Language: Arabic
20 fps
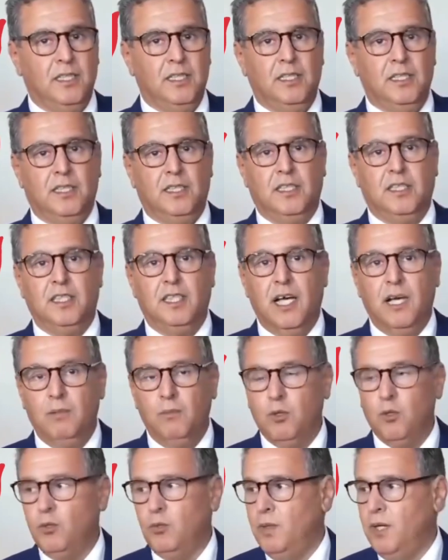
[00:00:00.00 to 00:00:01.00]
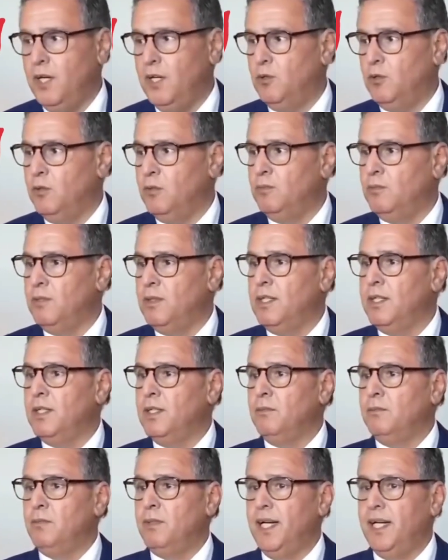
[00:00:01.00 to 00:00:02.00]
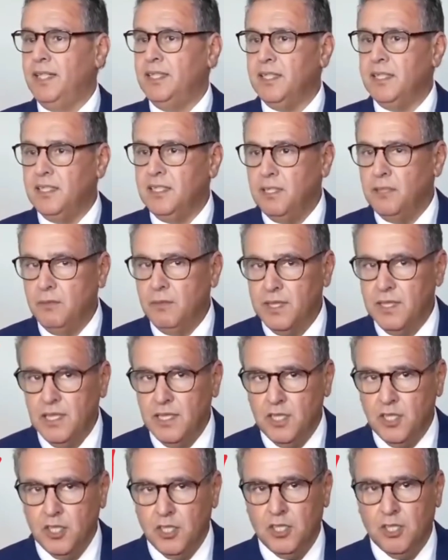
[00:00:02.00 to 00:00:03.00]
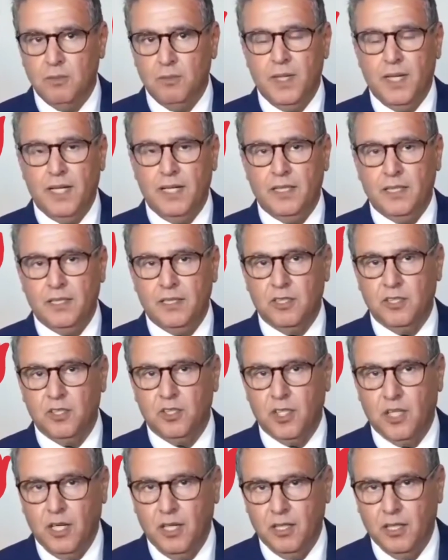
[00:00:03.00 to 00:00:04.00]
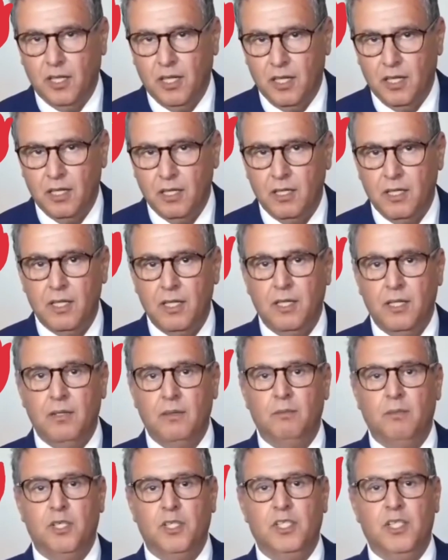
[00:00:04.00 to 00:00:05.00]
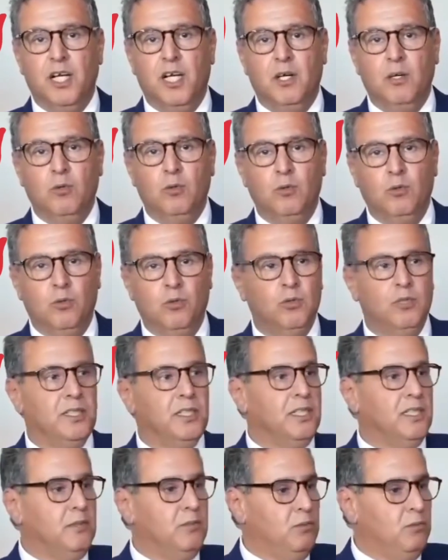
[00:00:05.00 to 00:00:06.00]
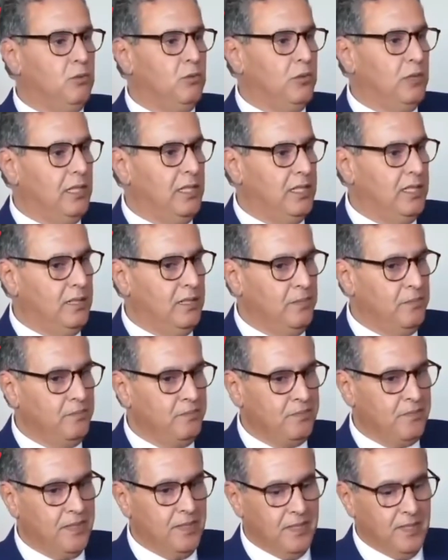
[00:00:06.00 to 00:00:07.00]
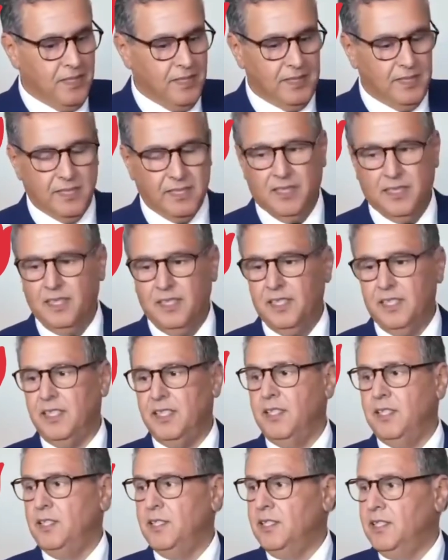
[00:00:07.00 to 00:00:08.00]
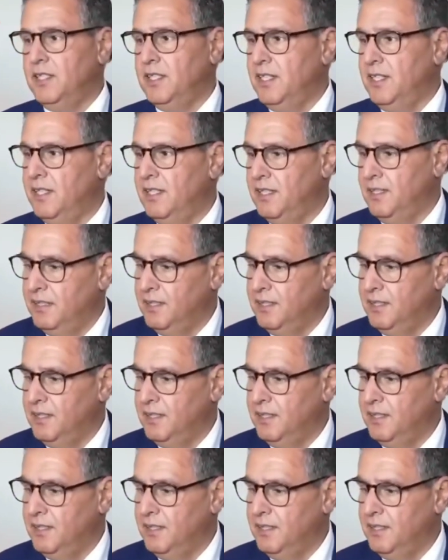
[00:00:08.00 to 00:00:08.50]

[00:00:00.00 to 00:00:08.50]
يتعاملوا معهم بعدد من الاجتماعات ان شاء الله باش نحاولوا نخدموا على هذاك التحسين ديال